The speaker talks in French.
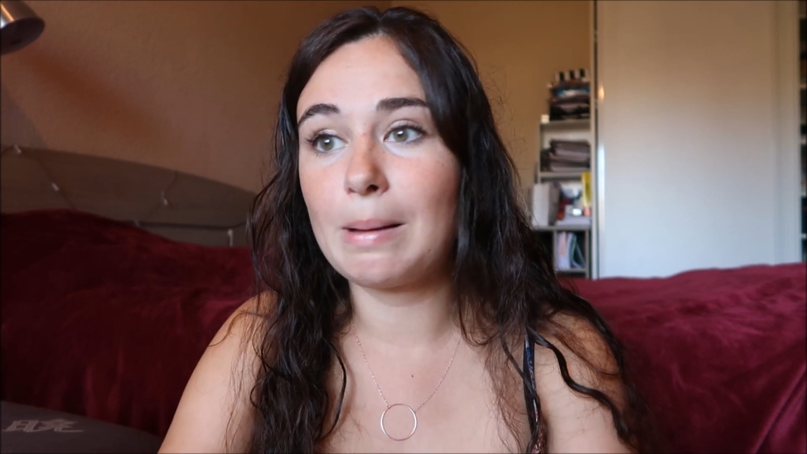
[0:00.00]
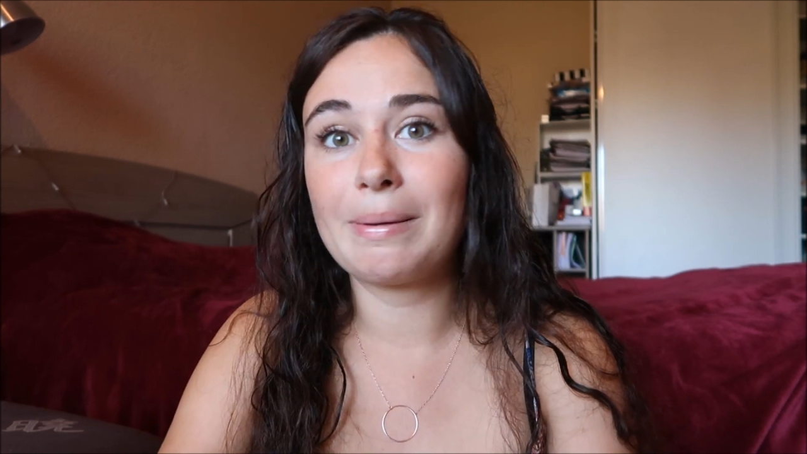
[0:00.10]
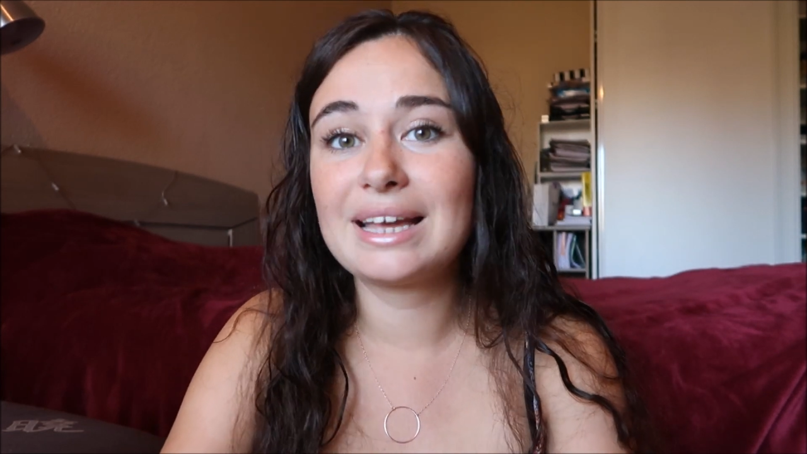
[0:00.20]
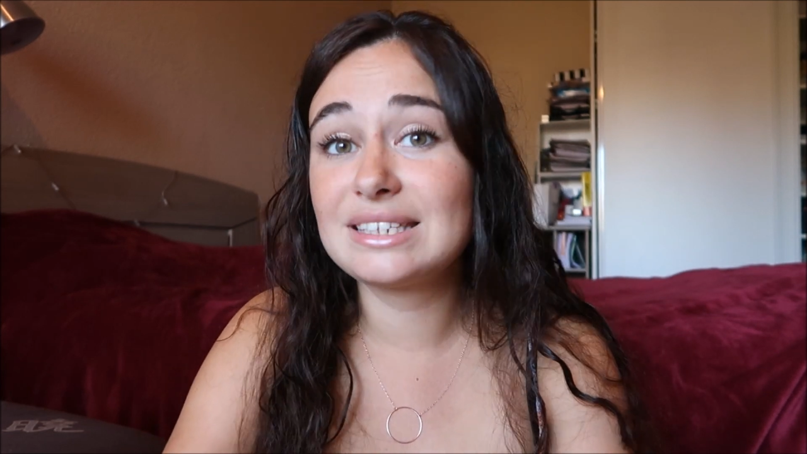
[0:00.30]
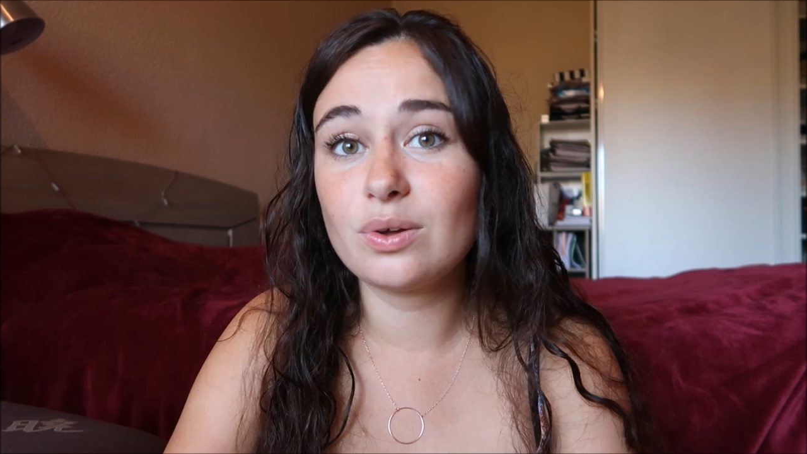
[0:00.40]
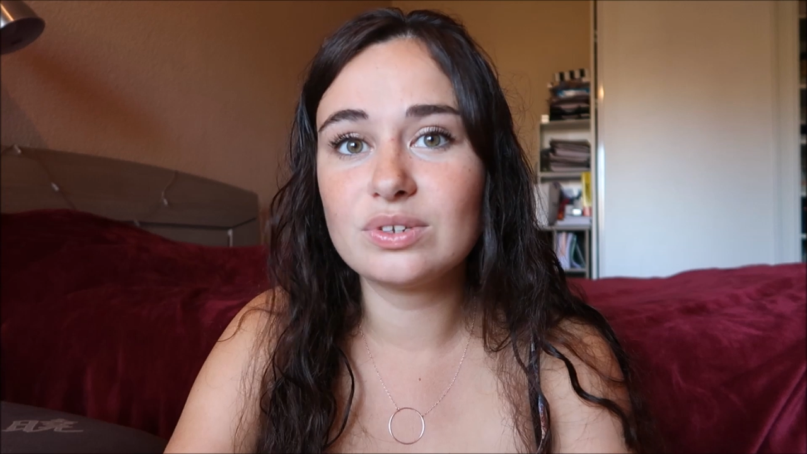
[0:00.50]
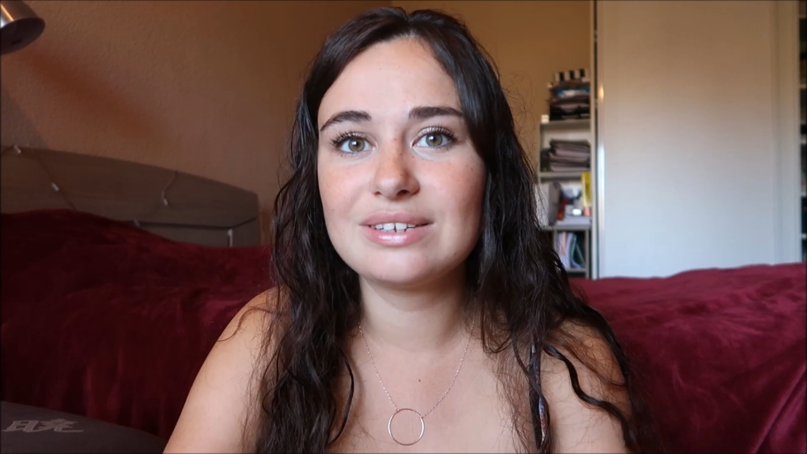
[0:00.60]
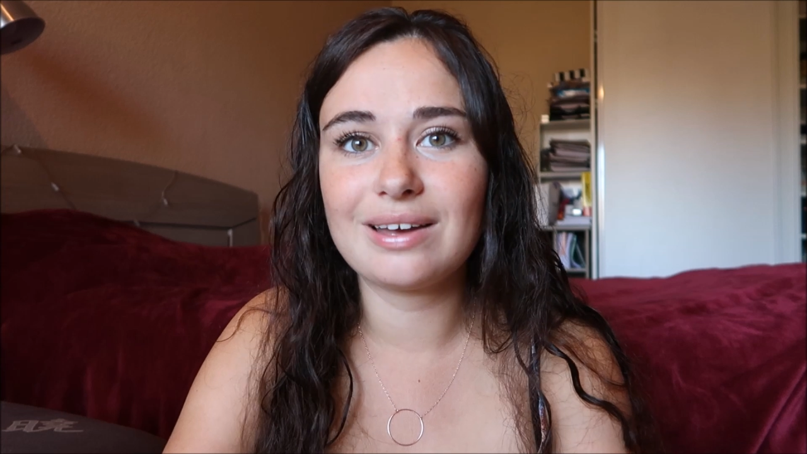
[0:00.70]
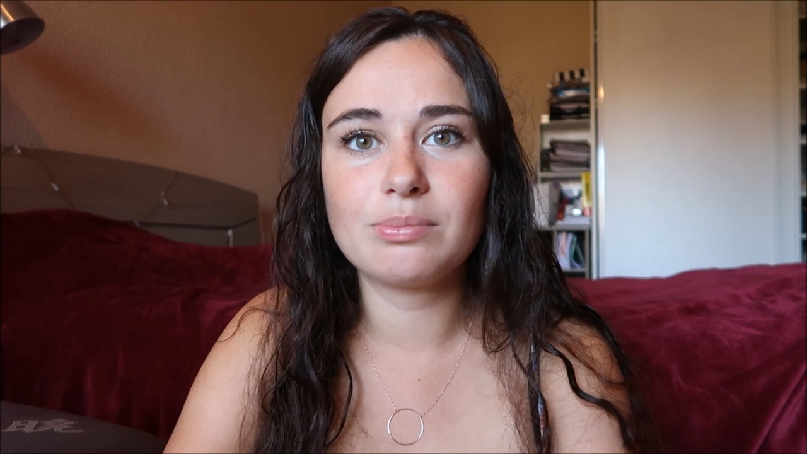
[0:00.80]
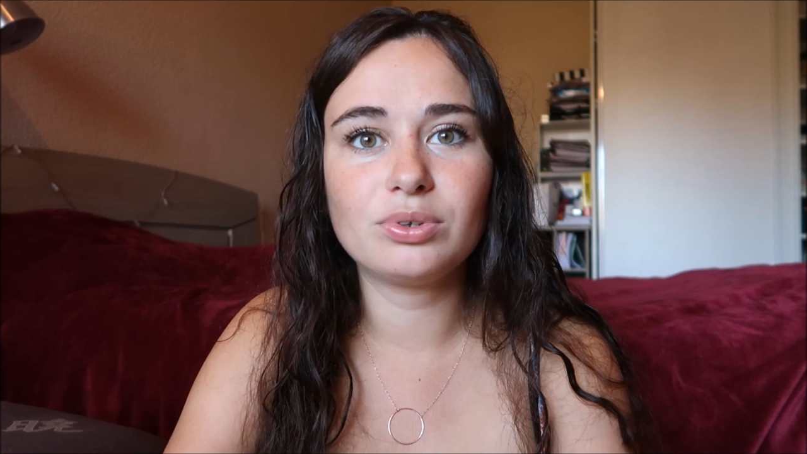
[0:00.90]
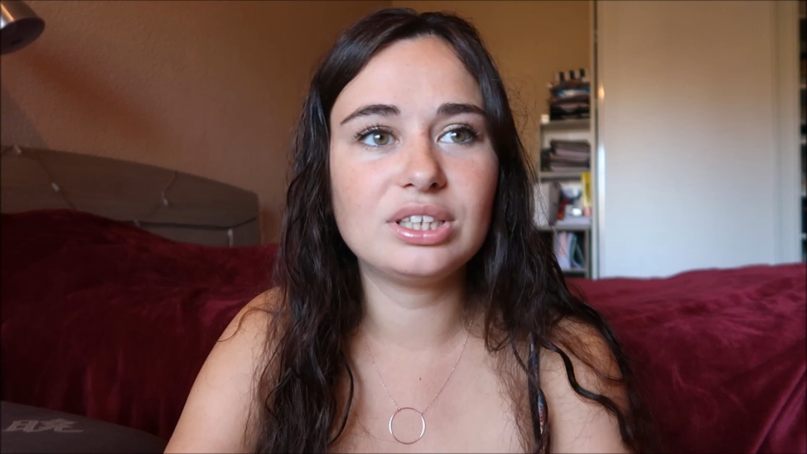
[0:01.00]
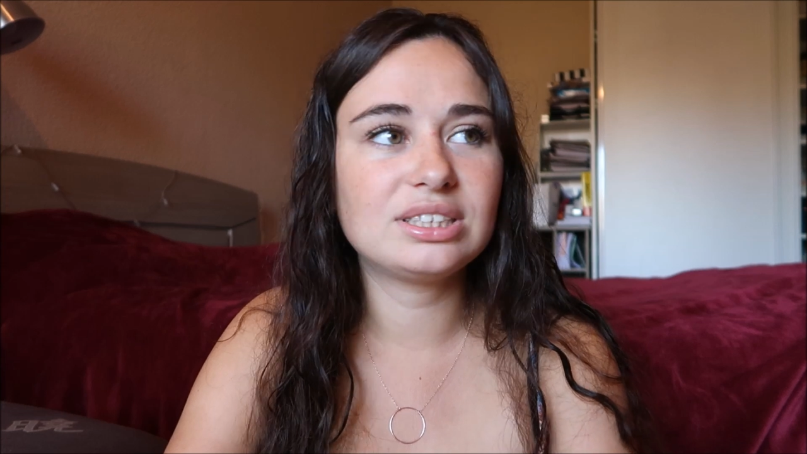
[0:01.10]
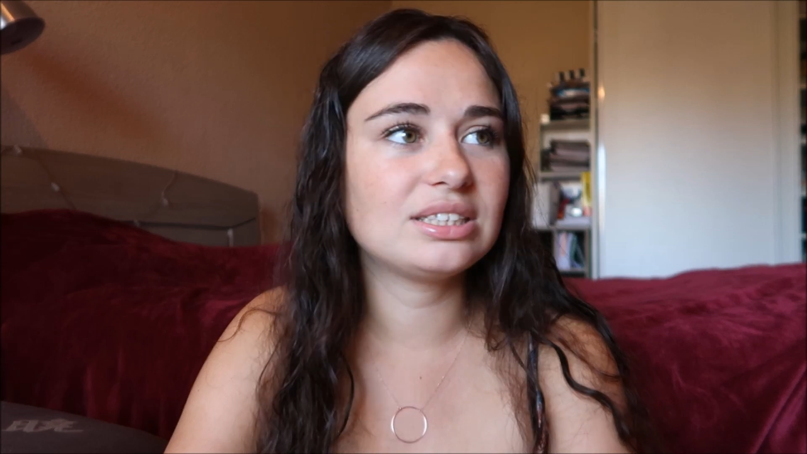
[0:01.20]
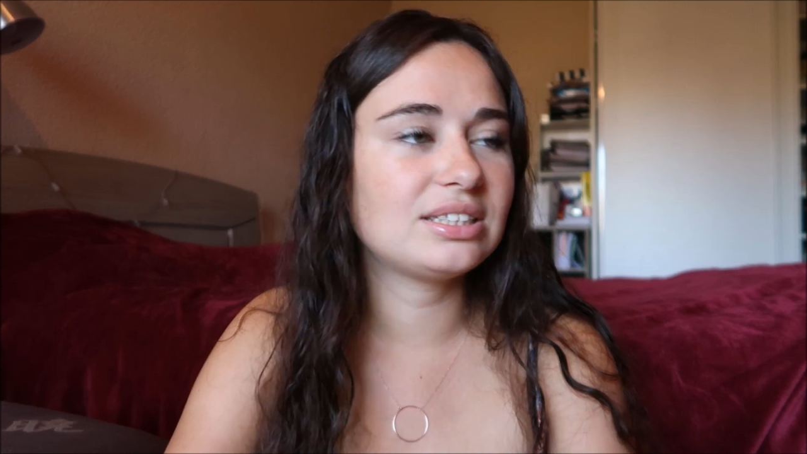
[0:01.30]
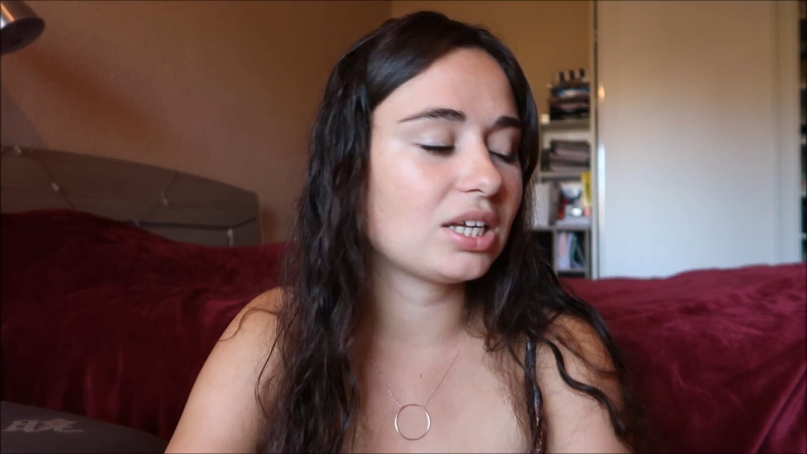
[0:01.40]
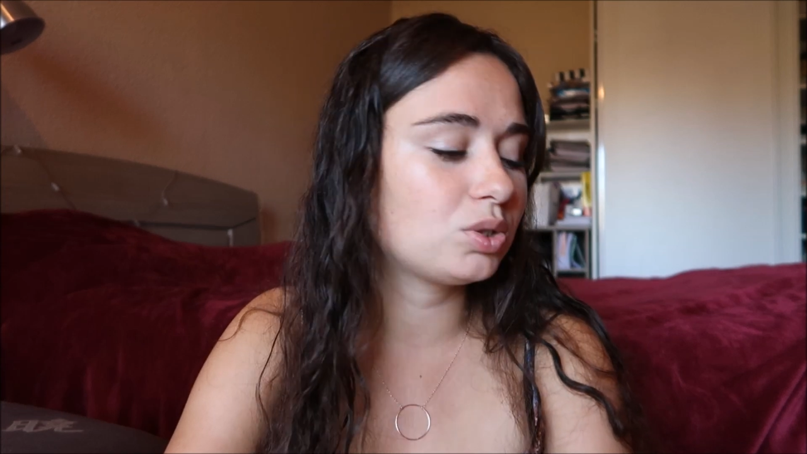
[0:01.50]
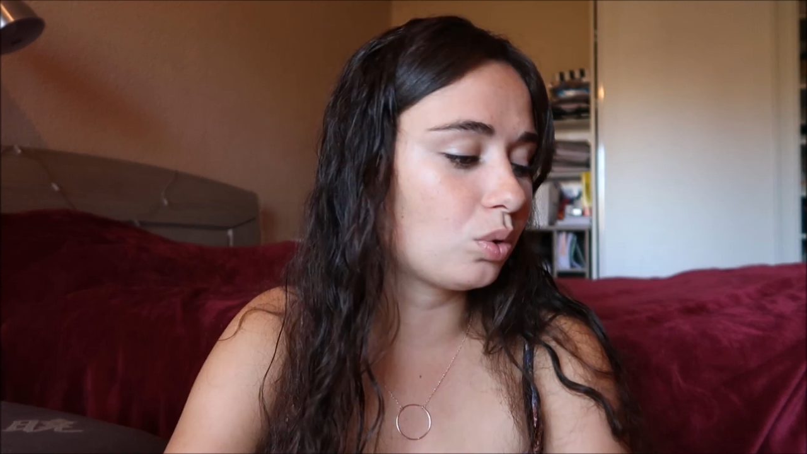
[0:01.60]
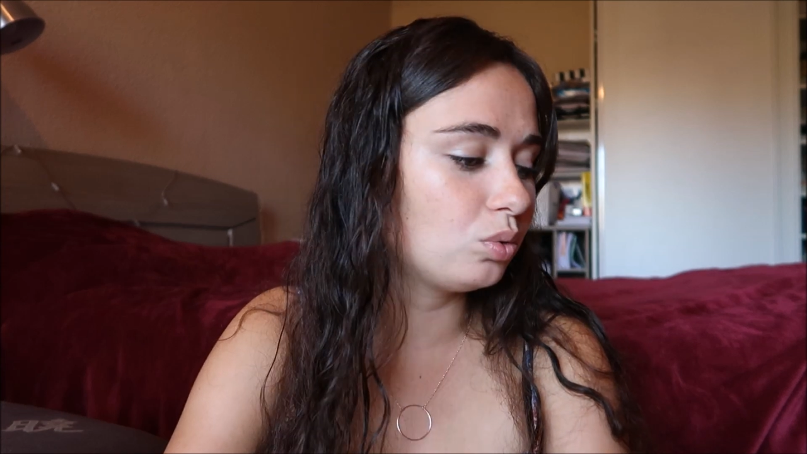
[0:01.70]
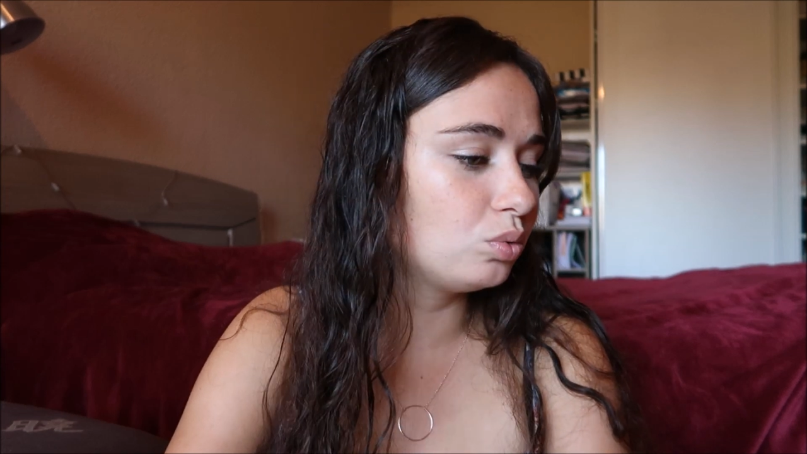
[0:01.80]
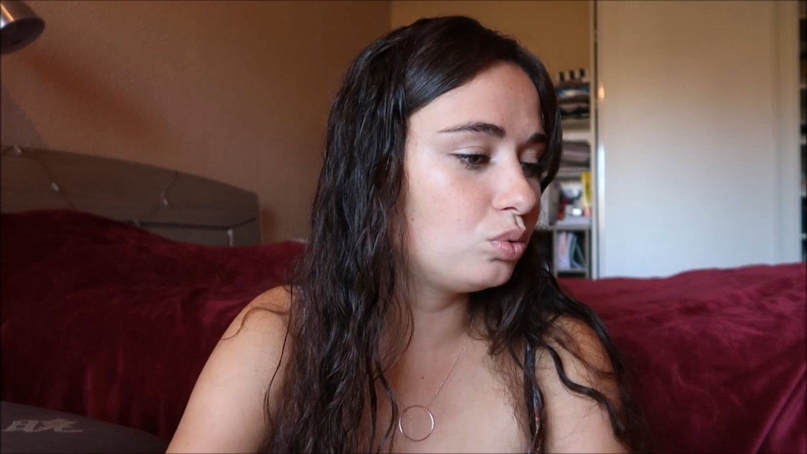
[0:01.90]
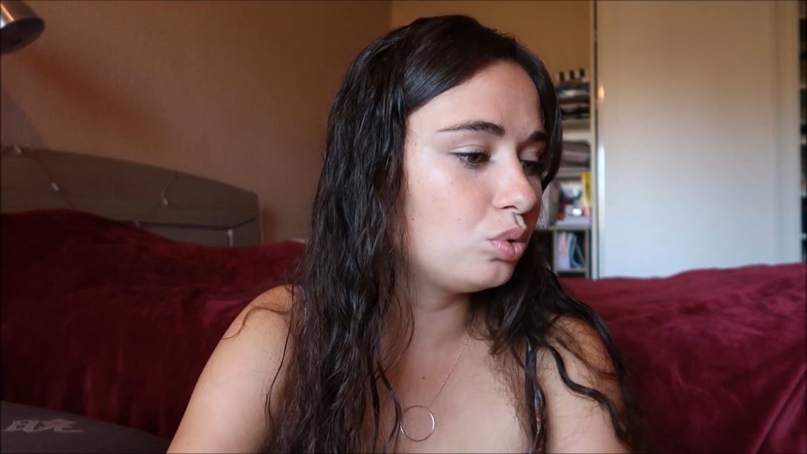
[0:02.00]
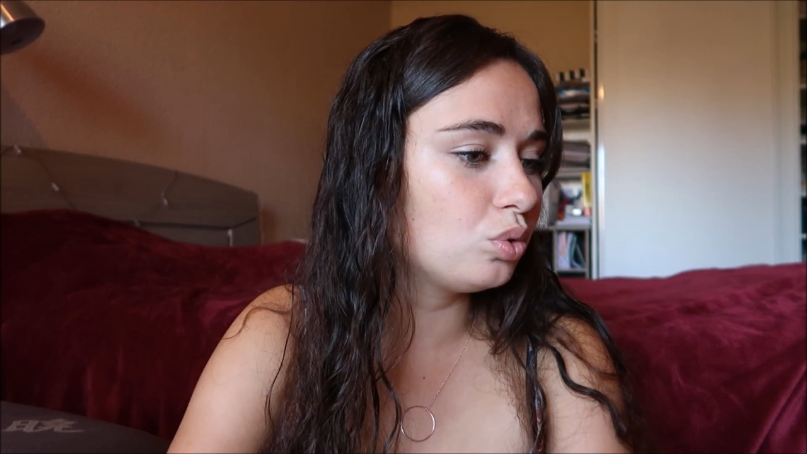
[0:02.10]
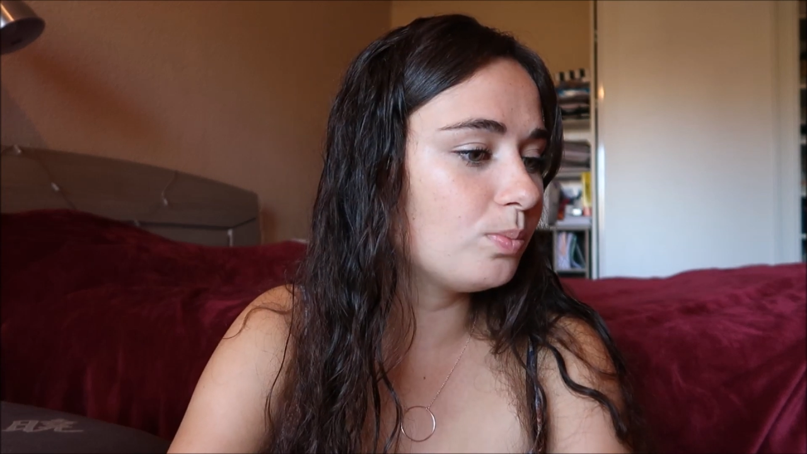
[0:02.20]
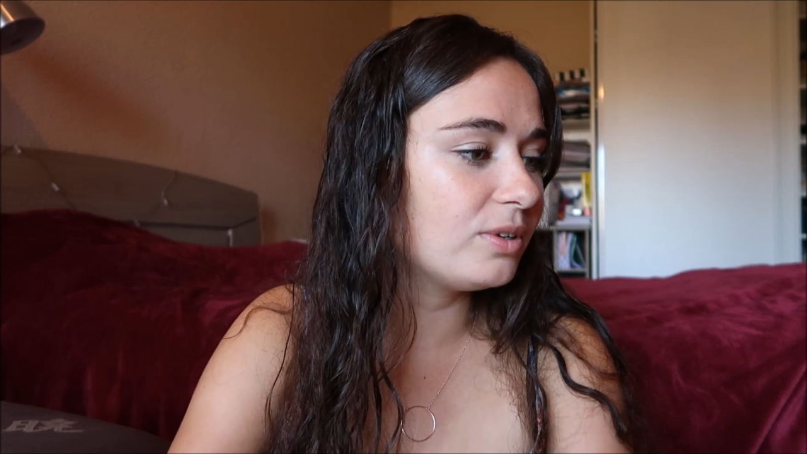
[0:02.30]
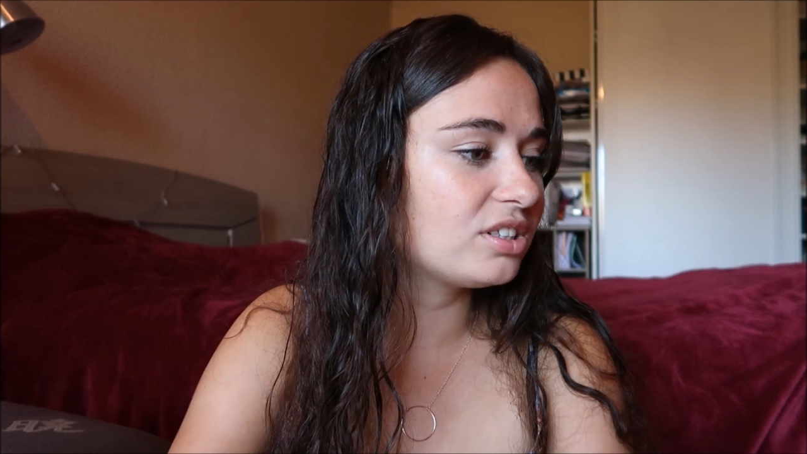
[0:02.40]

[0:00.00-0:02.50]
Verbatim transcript: ma présence est vraiment nécessaire sur YouTube